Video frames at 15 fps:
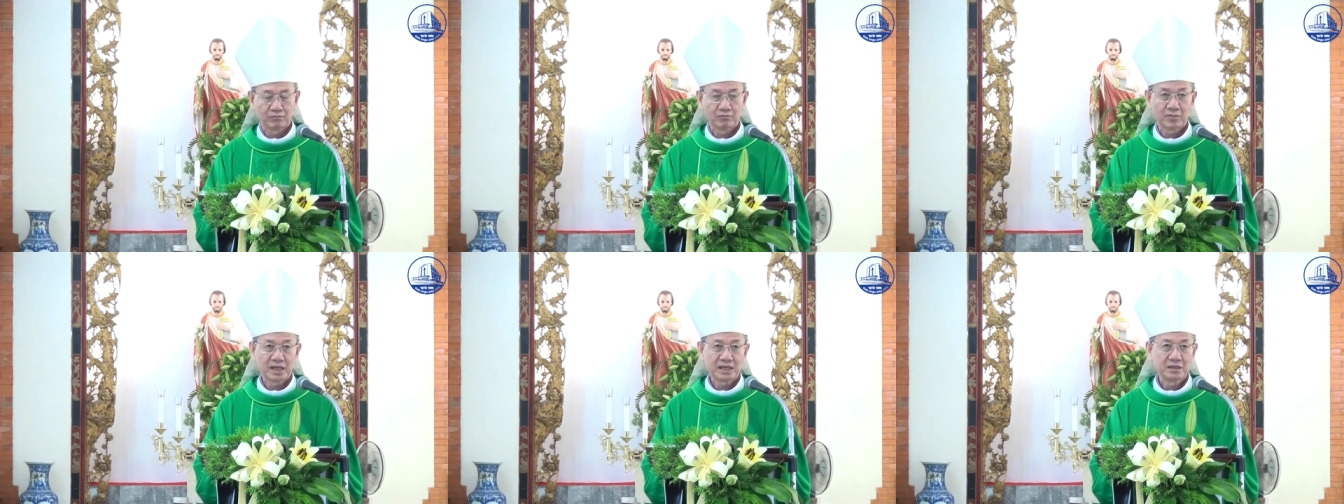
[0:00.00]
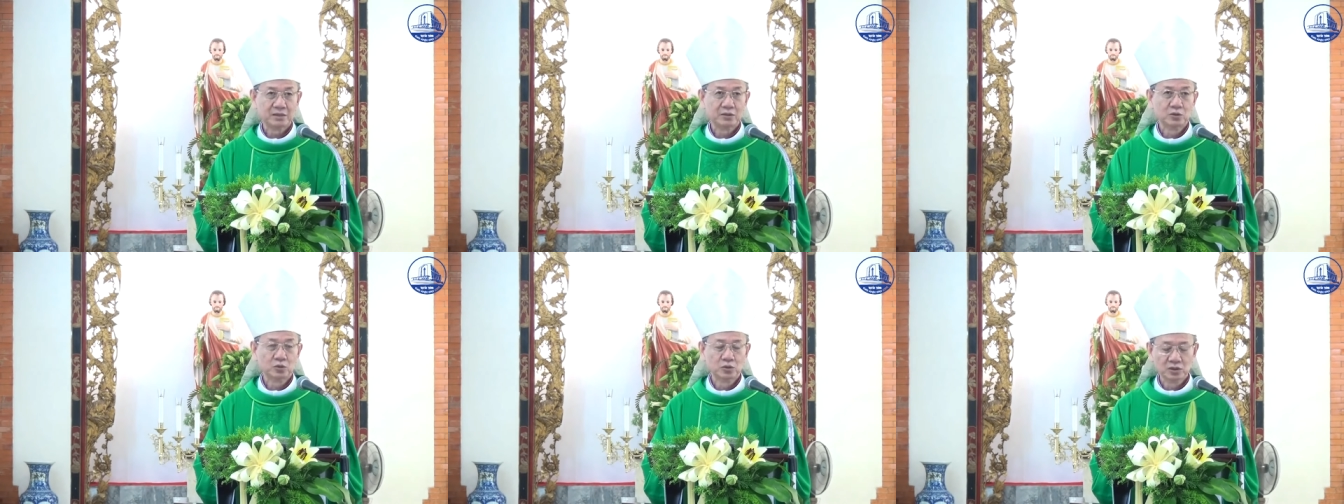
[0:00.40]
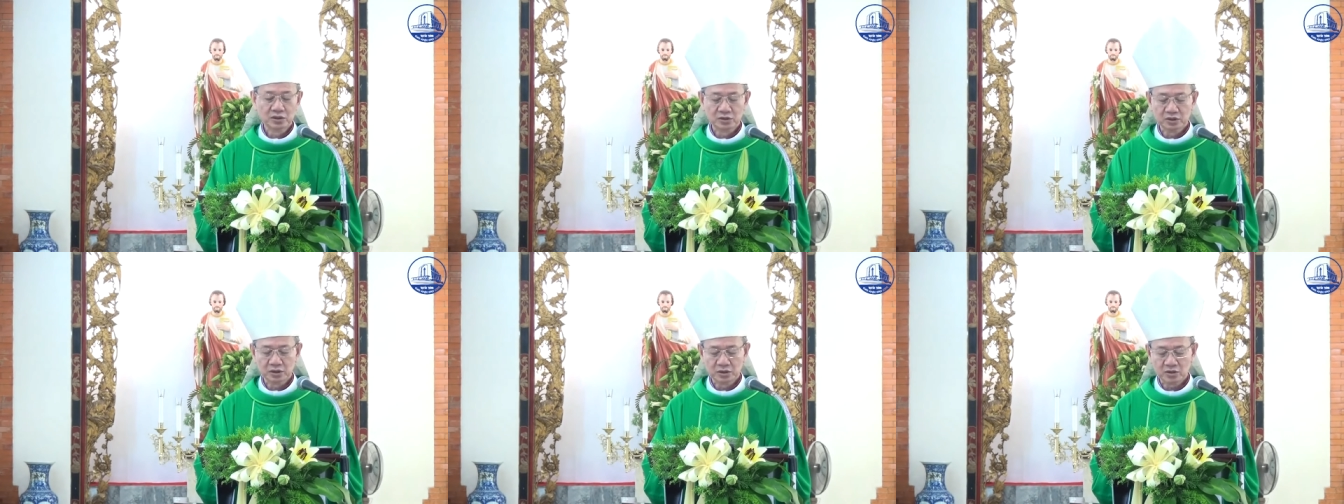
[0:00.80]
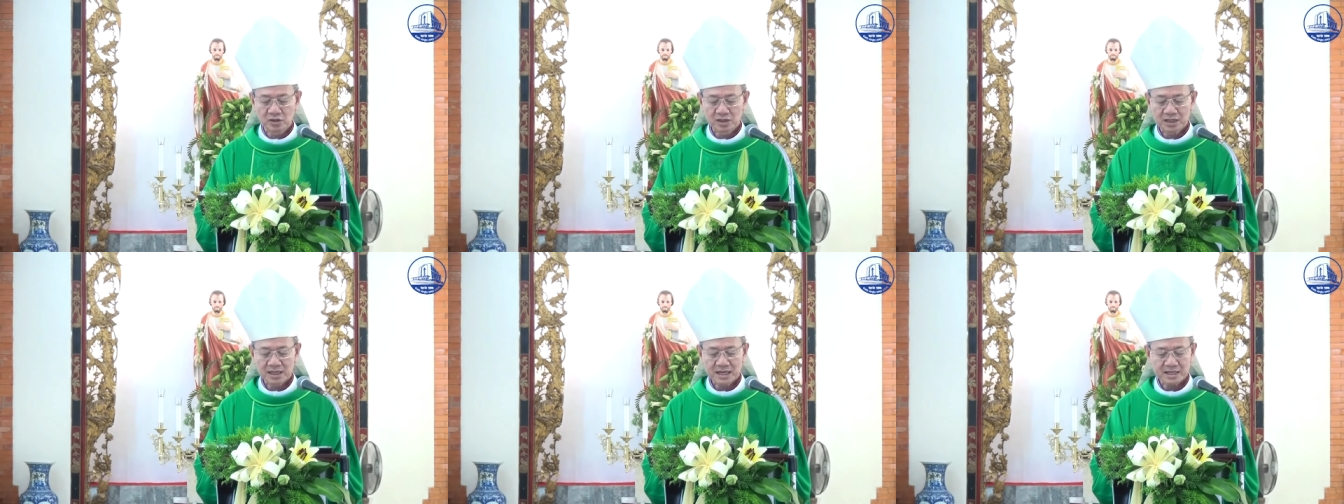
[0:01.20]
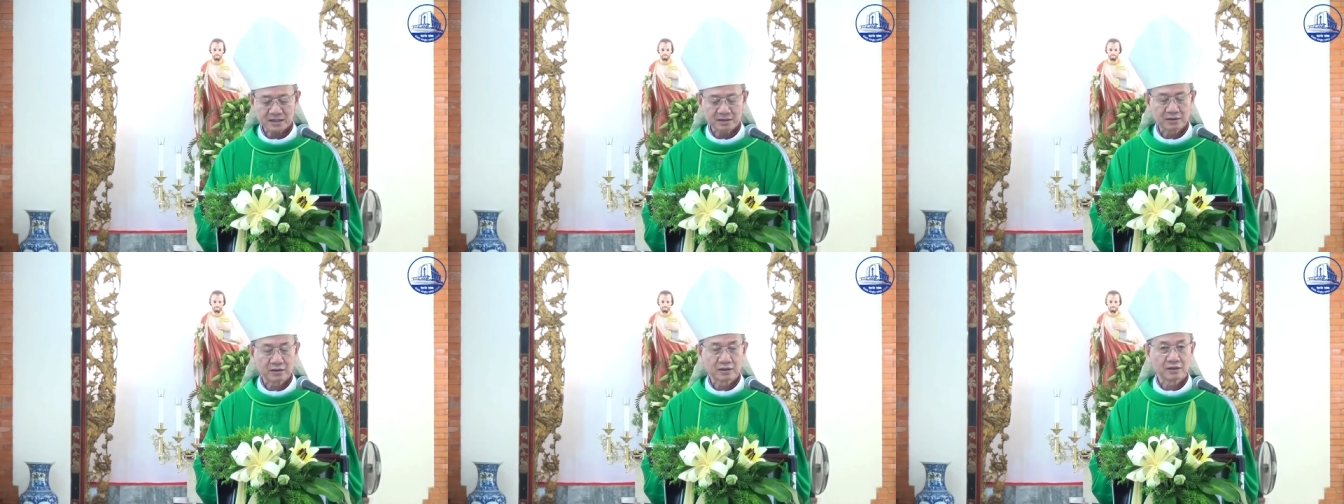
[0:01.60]
bánh nuôi người đói khát
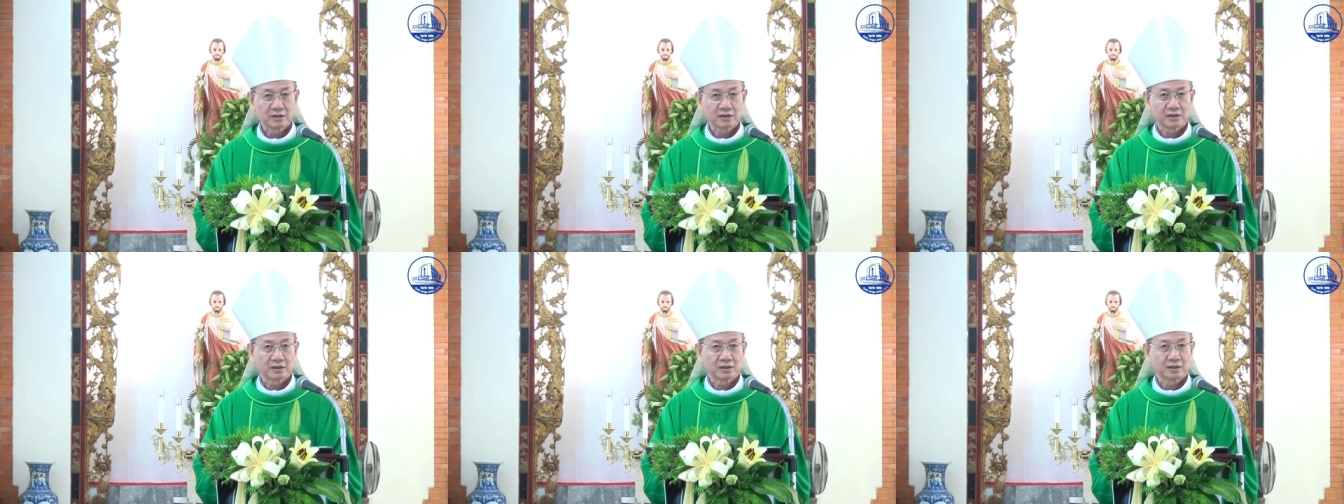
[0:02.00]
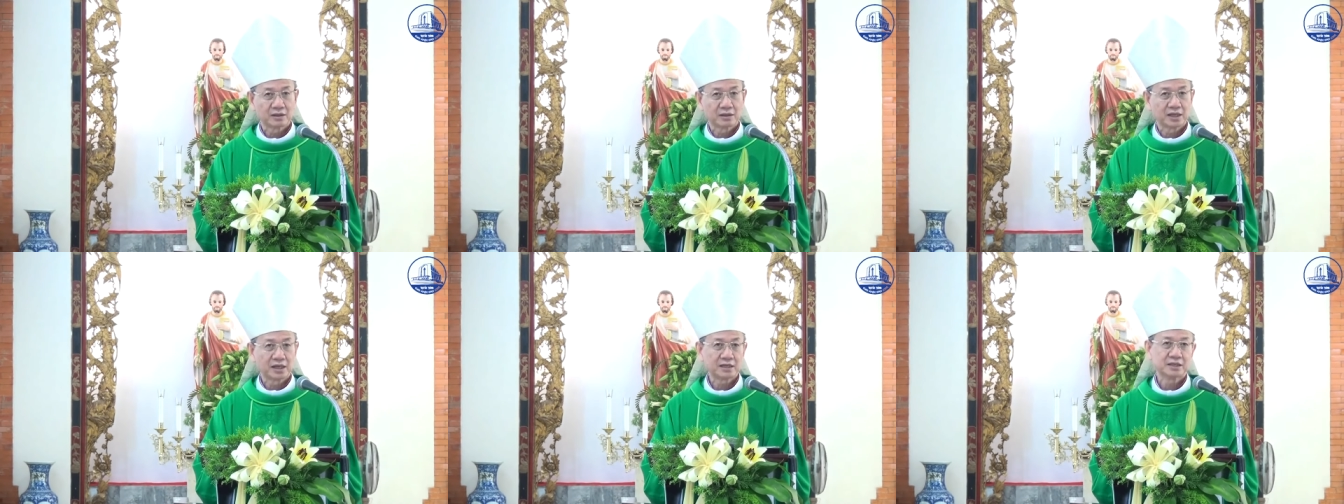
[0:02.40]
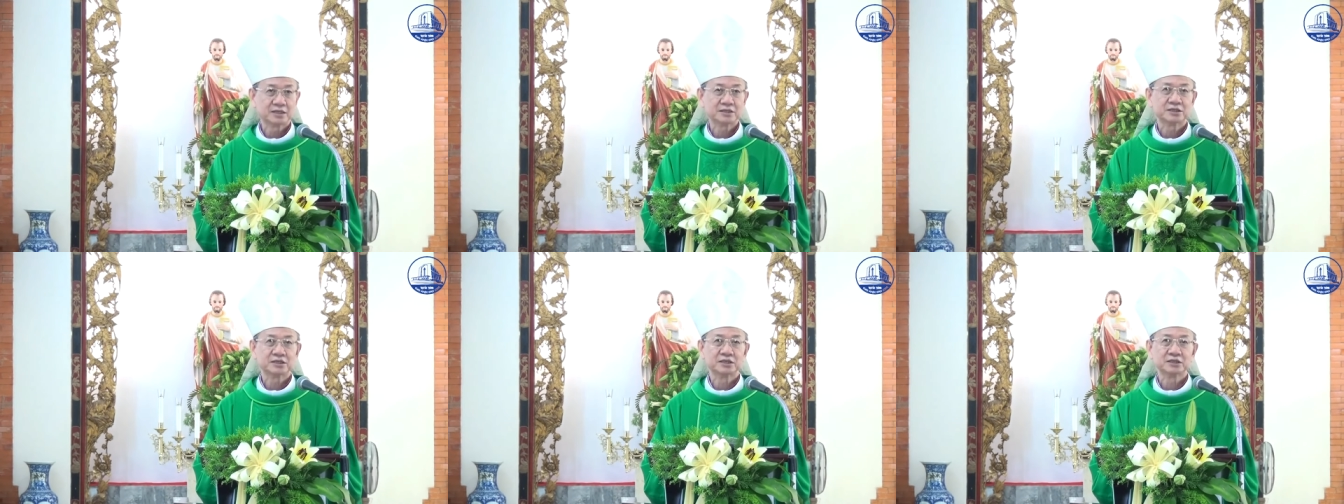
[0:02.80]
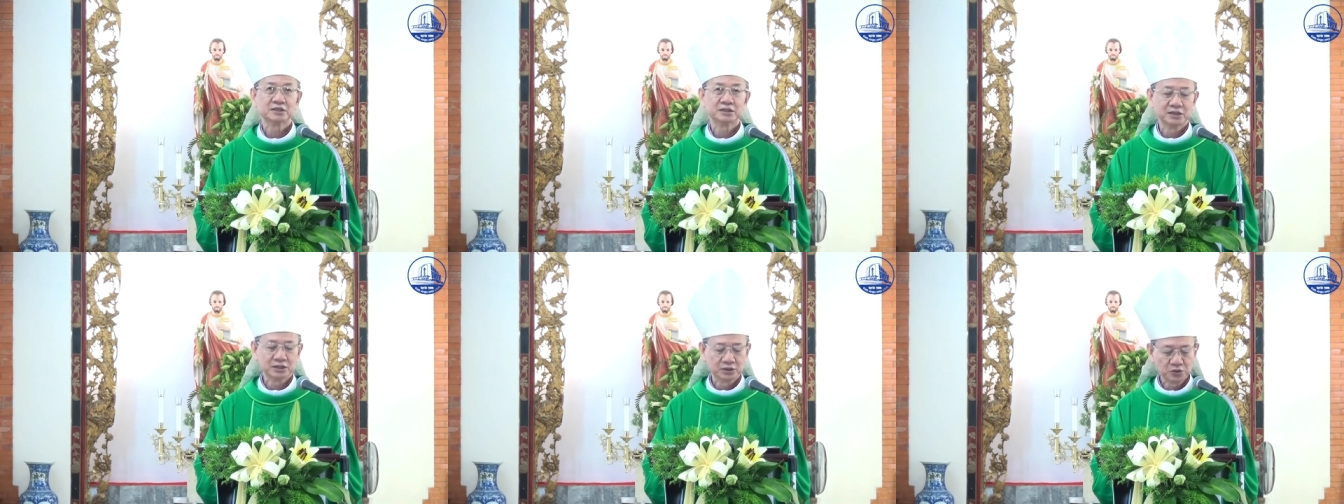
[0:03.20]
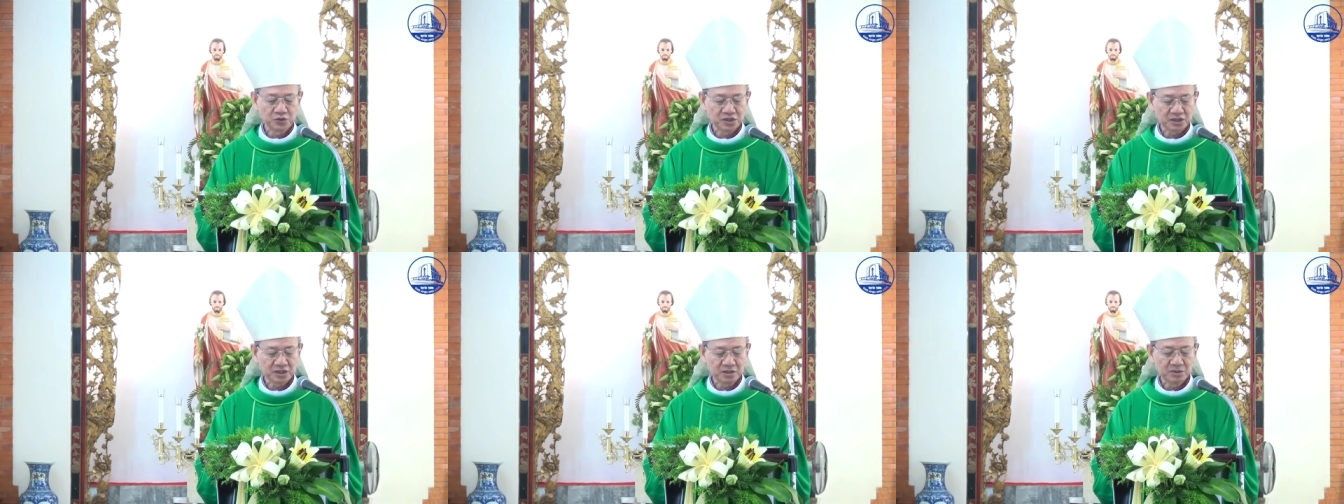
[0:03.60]
đã khởi sự từ Chủ
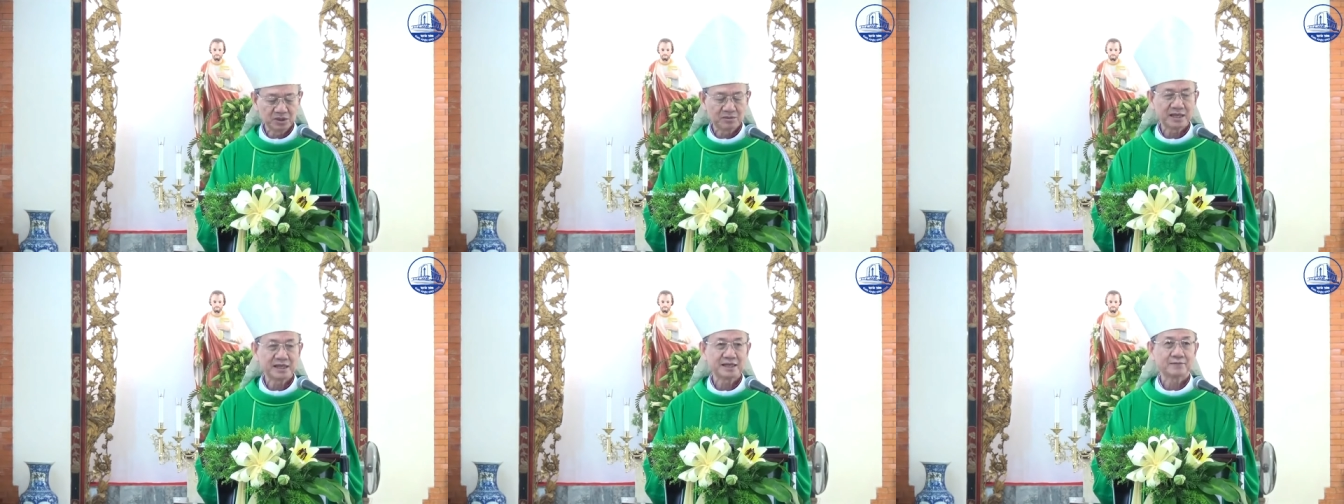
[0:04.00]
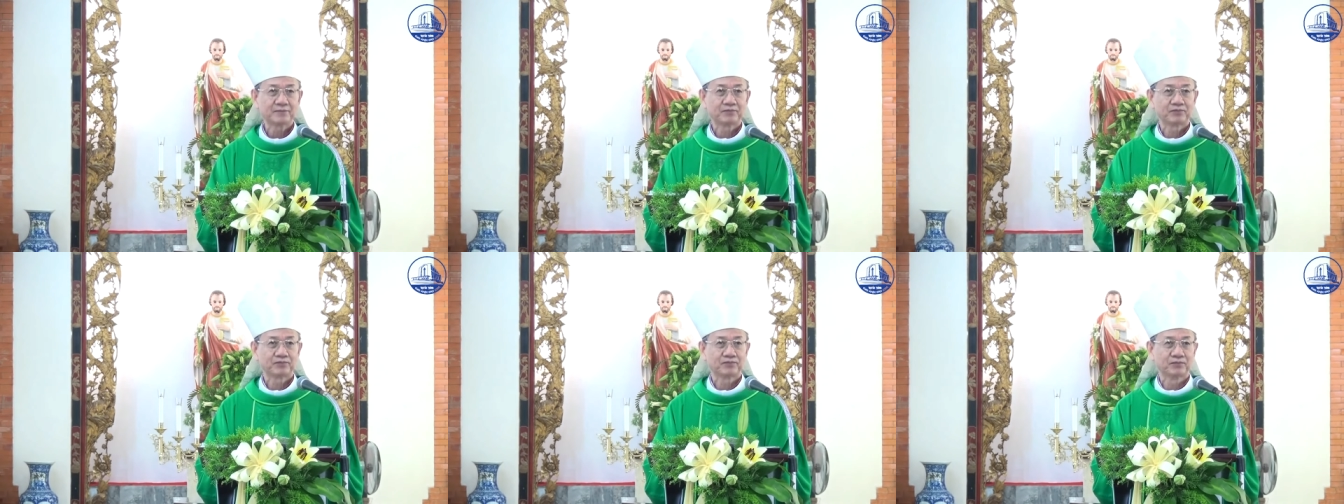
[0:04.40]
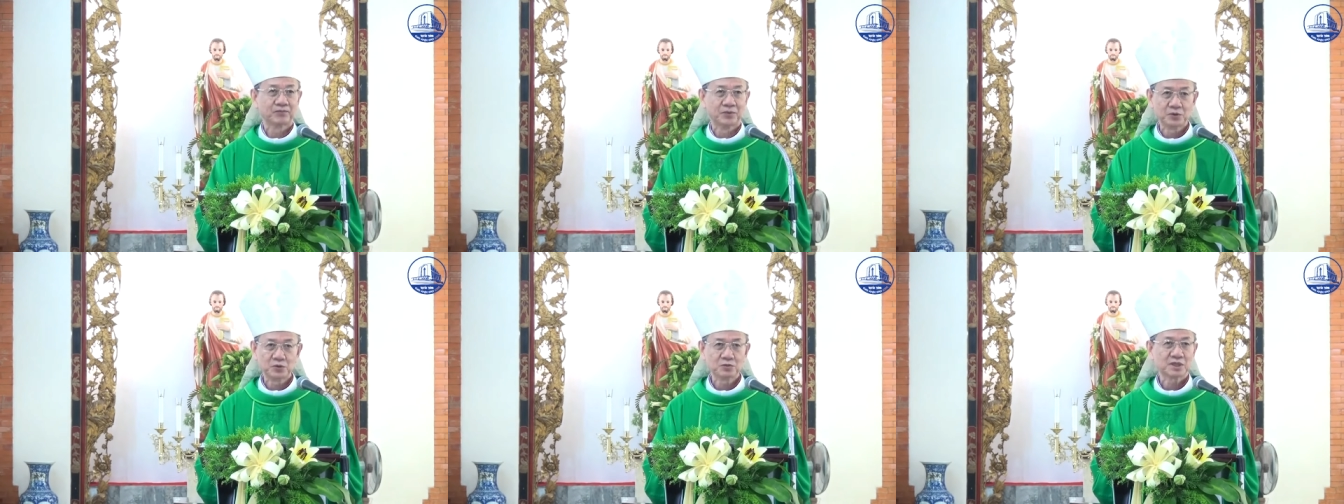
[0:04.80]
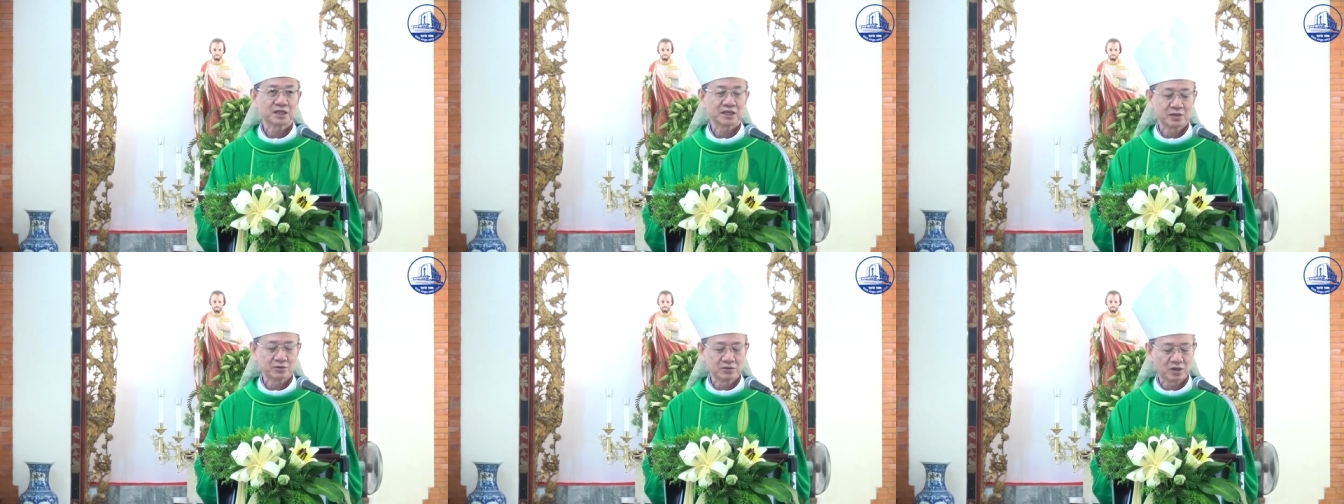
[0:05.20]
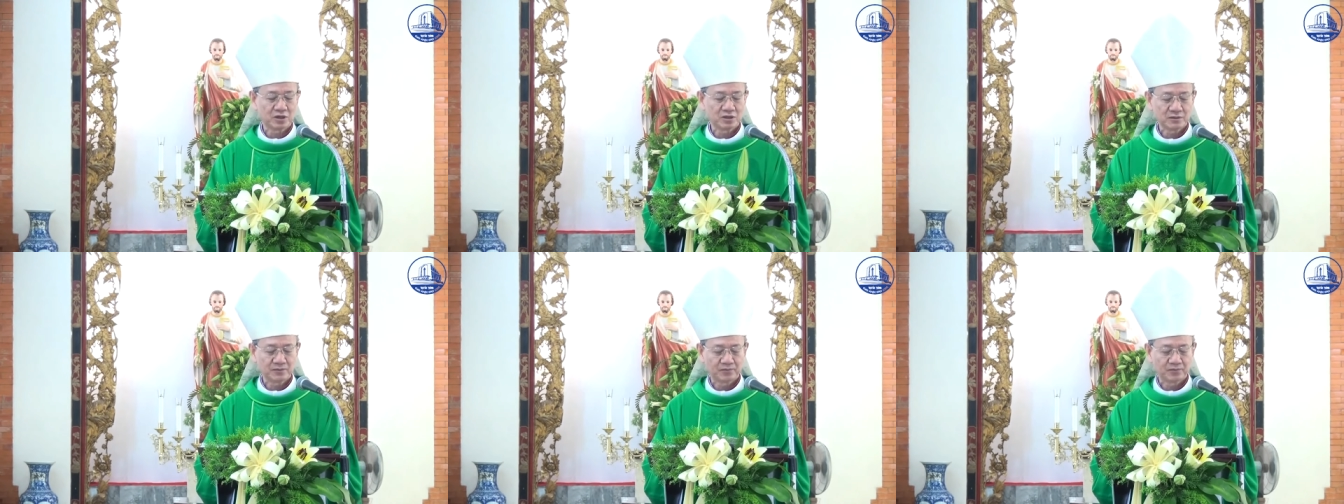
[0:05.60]
nhật thứ 17 Nếu chúng ta theo dõi